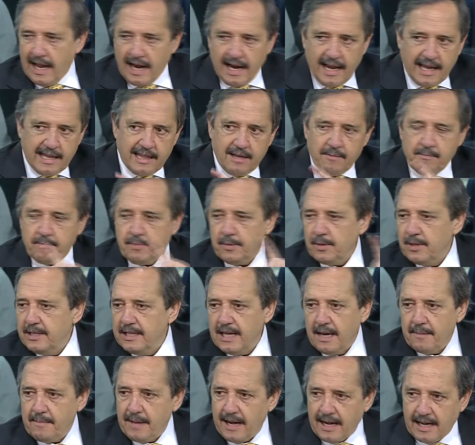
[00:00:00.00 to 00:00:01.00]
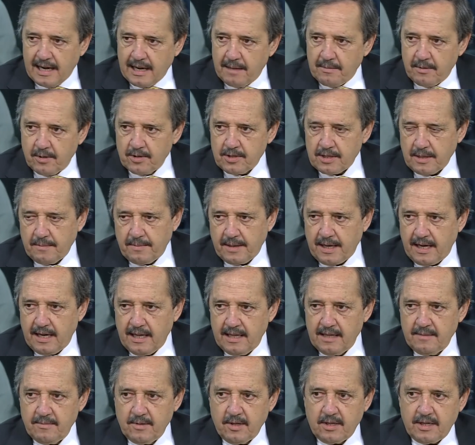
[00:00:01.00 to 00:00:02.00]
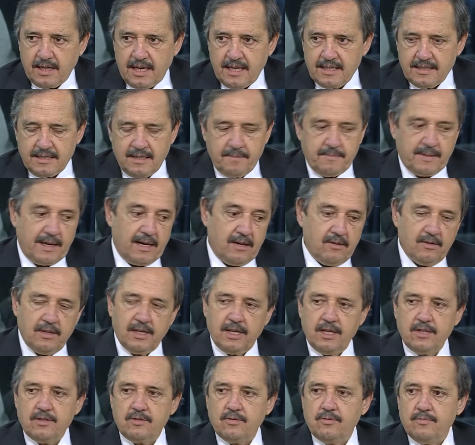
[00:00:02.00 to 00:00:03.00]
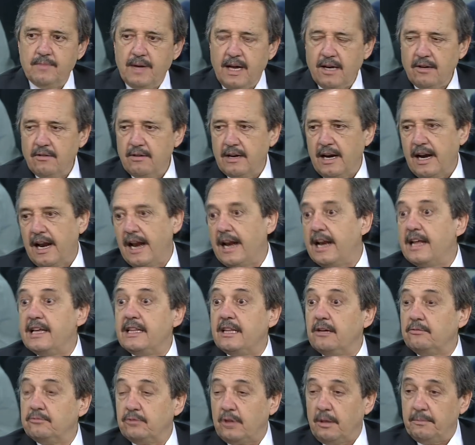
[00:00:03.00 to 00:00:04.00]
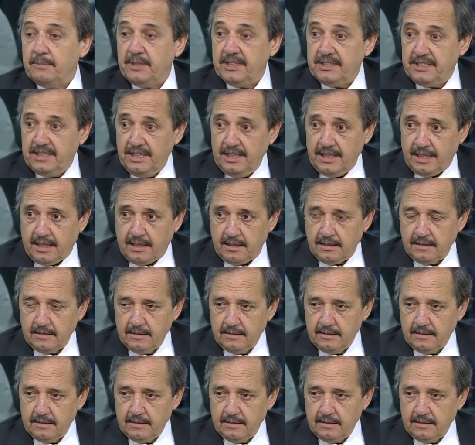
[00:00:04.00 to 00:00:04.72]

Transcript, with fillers: La ley de impunidad más gravosa para la democracia y para los derechos humanos era la ley de autoamnistía.